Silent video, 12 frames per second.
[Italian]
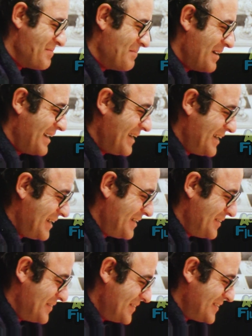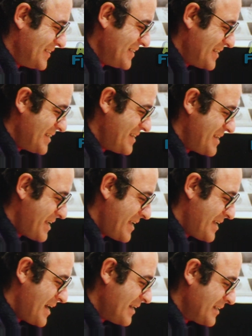ma
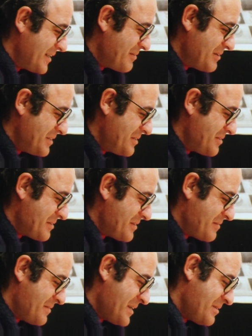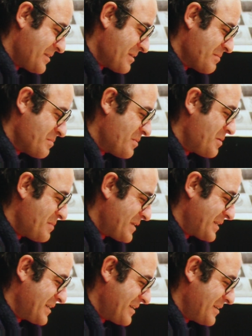anche questo è vero che un po'
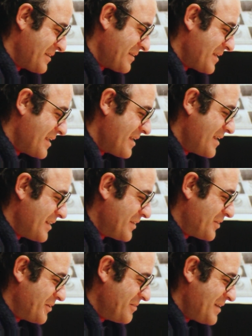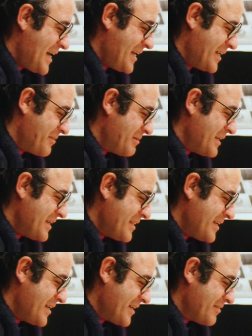perché trovare quelle
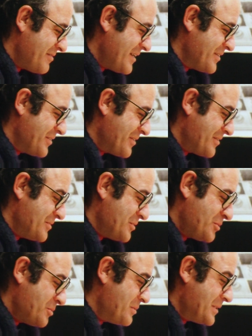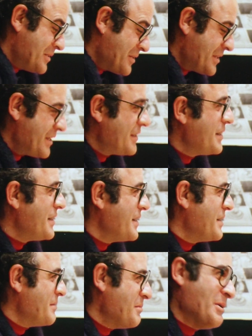idee che fanno subito ridere
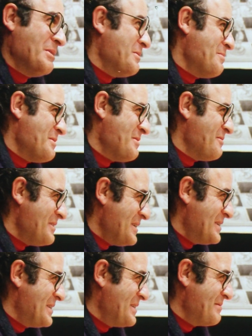è molto più difficile